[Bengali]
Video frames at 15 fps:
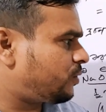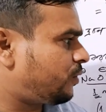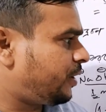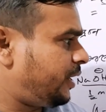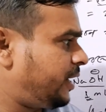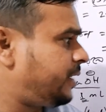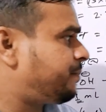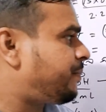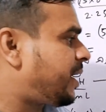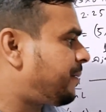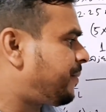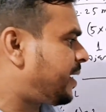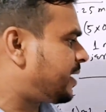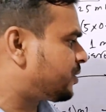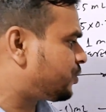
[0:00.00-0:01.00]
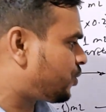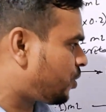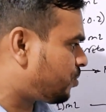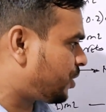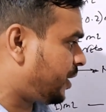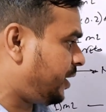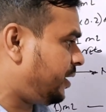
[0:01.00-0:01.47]
দেখো এই বাভার
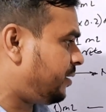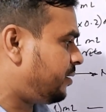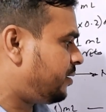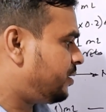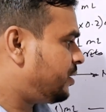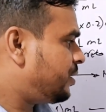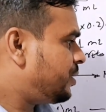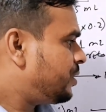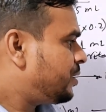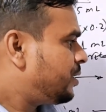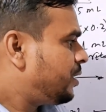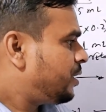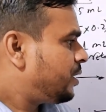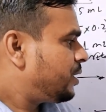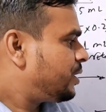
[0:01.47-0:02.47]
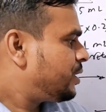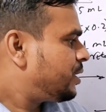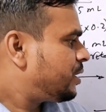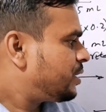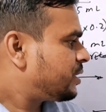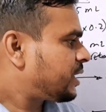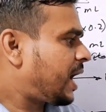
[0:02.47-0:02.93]
দ্রবণে
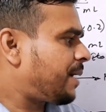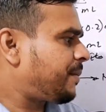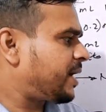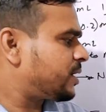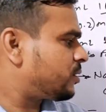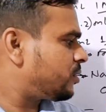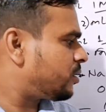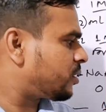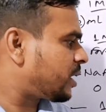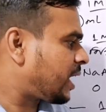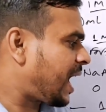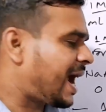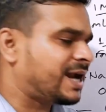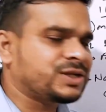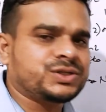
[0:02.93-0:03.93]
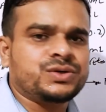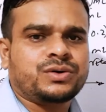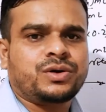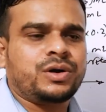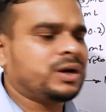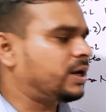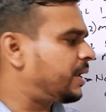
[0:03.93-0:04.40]
সামান্য খারযোগ
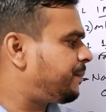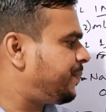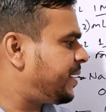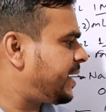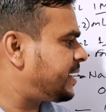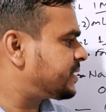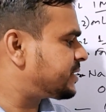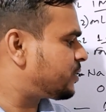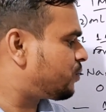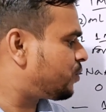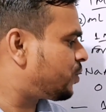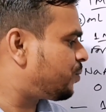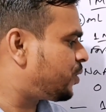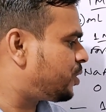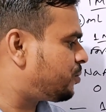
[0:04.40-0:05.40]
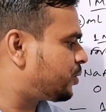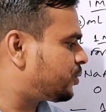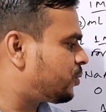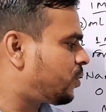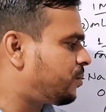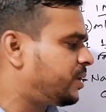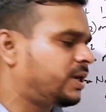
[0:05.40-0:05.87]
করলে পিএইচের কোনো
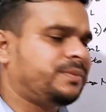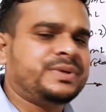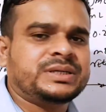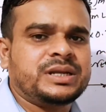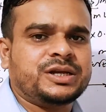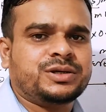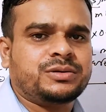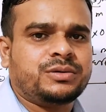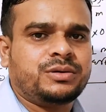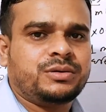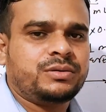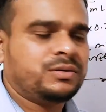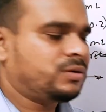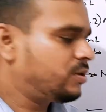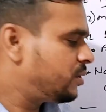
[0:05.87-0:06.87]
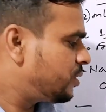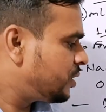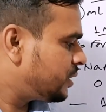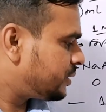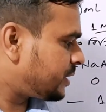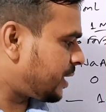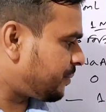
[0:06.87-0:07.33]
পরিবর্তন হবে কি বিশ্লেষণ করো
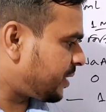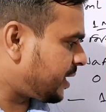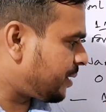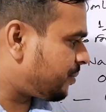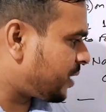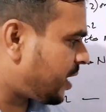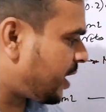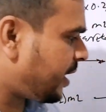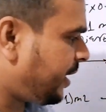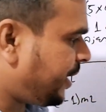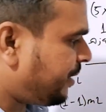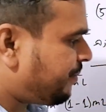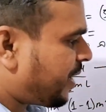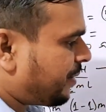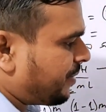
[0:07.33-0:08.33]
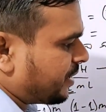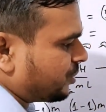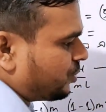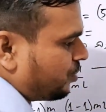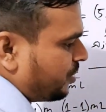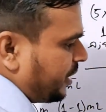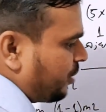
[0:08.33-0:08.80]
তার মানে আমরা এই বাবার
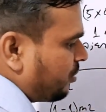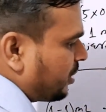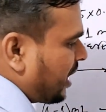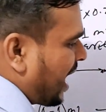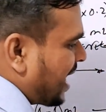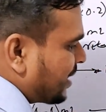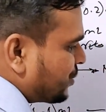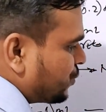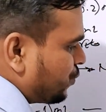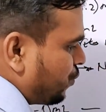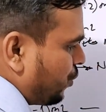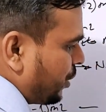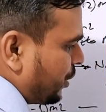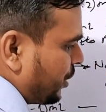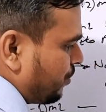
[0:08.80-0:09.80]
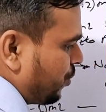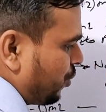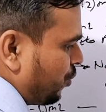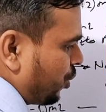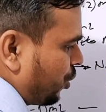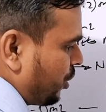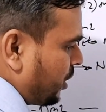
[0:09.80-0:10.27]
যখন এখন খার যোগ করে দেখবো
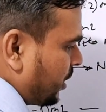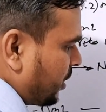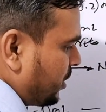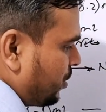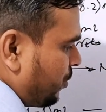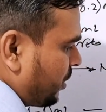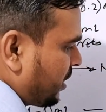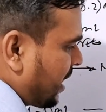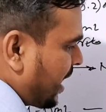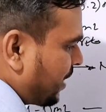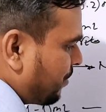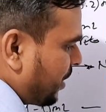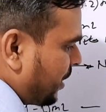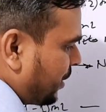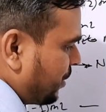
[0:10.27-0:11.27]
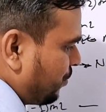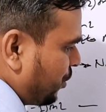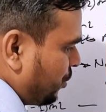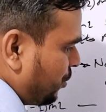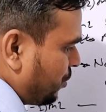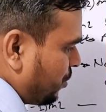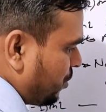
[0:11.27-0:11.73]
ঘটনাটা কি হয় খার মানে কি
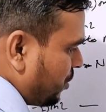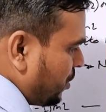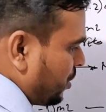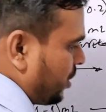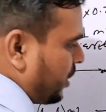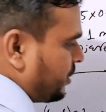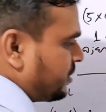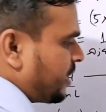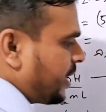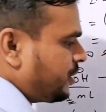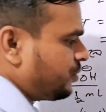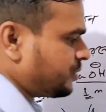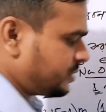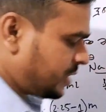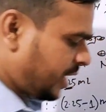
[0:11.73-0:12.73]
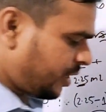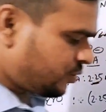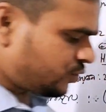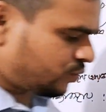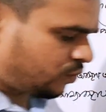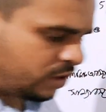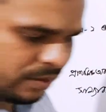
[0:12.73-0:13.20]
বলো এই যে হাইড্রোক্সিল আয়ন যোগ